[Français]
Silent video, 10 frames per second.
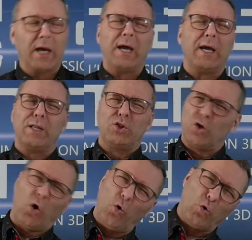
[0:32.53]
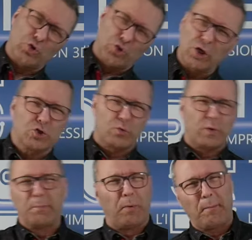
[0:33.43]
Et non, je ne
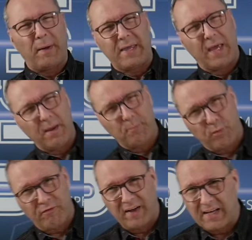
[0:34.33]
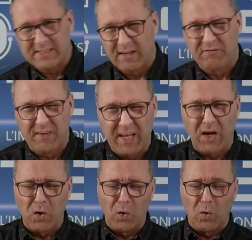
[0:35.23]
suis pas payé pour faire cette
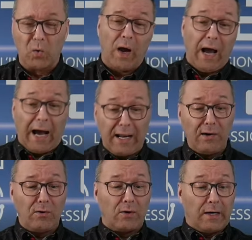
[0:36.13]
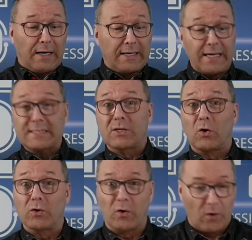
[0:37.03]
vidéo. Alors, qu'est-ce
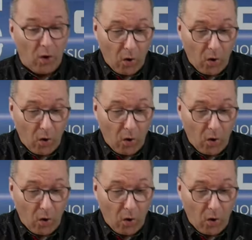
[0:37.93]
qu'on a?